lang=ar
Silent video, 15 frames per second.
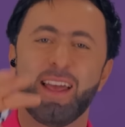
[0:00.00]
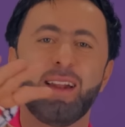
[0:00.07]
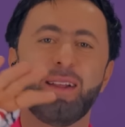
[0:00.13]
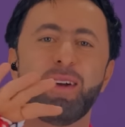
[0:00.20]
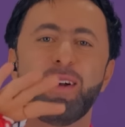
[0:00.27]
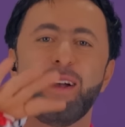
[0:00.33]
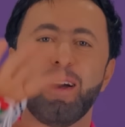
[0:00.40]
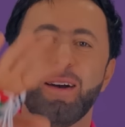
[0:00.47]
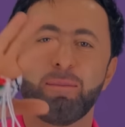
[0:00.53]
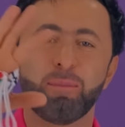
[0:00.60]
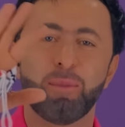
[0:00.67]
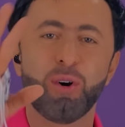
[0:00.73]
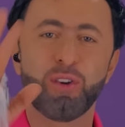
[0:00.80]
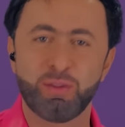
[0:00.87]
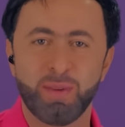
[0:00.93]
يعني
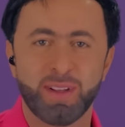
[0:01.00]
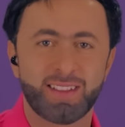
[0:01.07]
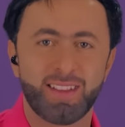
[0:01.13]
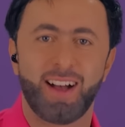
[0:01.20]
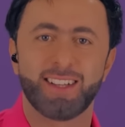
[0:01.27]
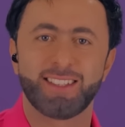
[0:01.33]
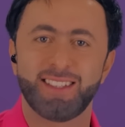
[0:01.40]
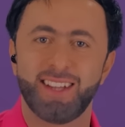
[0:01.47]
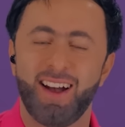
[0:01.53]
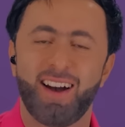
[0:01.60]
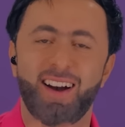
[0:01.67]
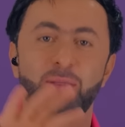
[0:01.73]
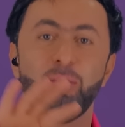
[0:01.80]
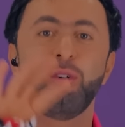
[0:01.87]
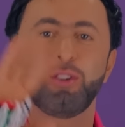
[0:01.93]
مو 18
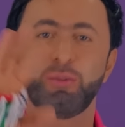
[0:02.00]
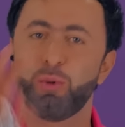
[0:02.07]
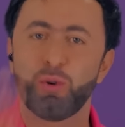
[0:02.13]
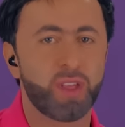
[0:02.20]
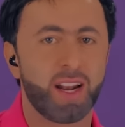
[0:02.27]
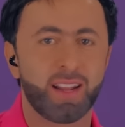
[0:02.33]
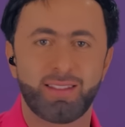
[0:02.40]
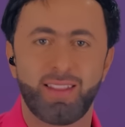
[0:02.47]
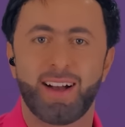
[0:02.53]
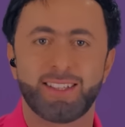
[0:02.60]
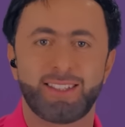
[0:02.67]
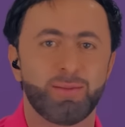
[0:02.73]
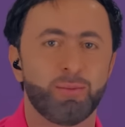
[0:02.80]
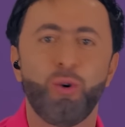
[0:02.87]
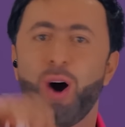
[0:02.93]
مو مو
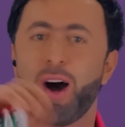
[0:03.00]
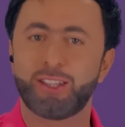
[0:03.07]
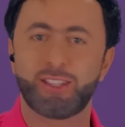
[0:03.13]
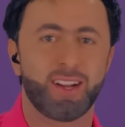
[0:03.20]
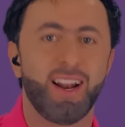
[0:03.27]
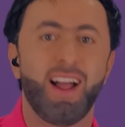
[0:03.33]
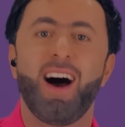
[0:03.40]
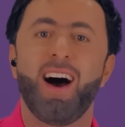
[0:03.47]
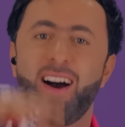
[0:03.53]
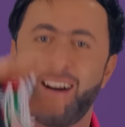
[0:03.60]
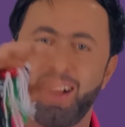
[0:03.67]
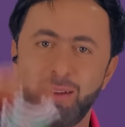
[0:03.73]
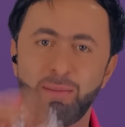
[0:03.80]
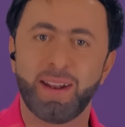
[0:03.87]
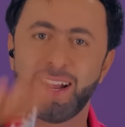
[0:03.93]
13 مو 10 لا
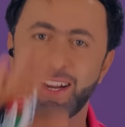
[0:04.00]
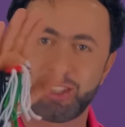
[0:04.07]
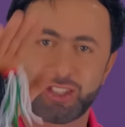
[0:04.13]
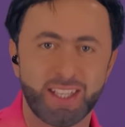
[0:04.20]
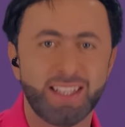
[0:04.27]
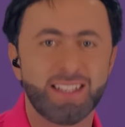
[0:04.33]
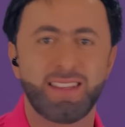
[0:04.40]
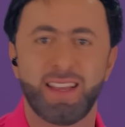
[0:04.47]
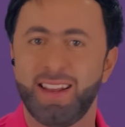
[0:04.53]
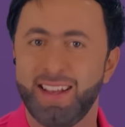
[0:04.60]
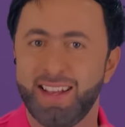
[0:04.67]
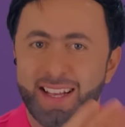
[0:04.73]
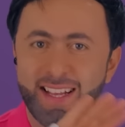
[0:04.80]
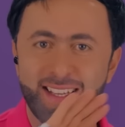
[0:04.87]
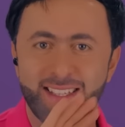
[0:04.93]
اقل من 20
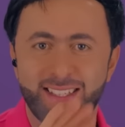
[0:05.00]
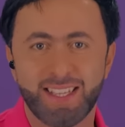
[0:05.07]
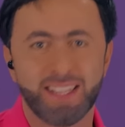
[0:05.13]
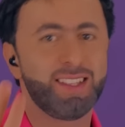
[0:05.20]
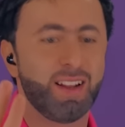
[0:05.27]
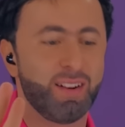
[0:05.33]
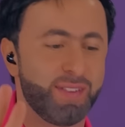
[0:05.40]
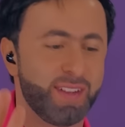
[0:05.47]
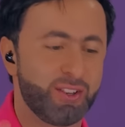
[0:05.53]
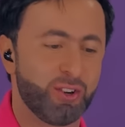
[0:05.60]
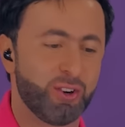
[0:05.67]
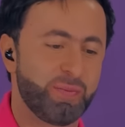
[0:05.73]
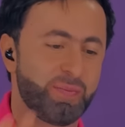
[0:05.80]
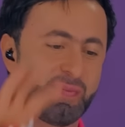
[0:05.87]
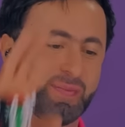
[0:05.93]
سنه سد
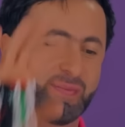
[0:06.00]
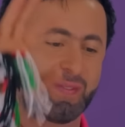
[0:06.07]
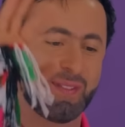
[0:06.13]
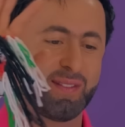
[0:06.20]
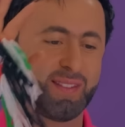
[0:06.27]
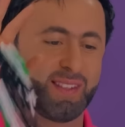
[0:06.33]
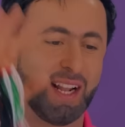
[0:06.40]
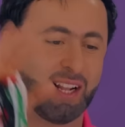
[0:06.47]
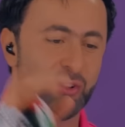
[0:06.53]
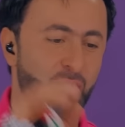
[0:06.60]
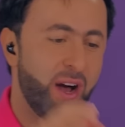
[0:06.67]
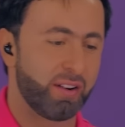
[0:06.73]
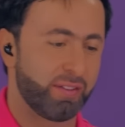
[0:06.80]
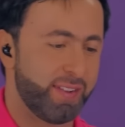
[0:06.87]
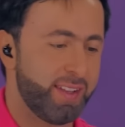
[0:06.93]
الفيديو لانه
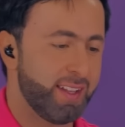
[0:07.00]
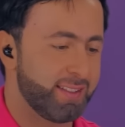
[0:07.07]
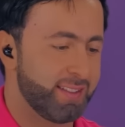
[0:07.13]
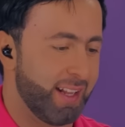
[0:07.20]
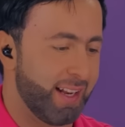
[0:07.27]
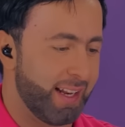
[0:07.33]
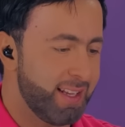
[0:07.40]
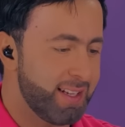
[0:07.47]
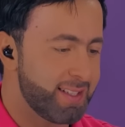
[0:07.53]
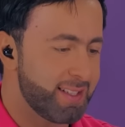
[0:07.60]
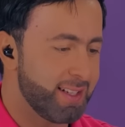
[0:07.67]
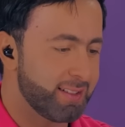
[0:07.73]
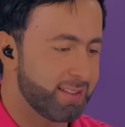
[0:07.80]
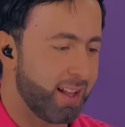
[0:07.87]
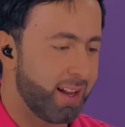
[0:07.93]
حرفيا
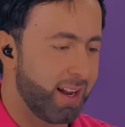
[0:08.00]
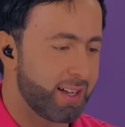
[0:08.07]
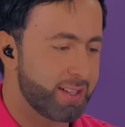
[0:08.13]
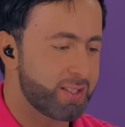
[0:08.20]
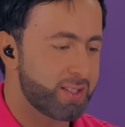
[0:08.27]
ليسا طالعه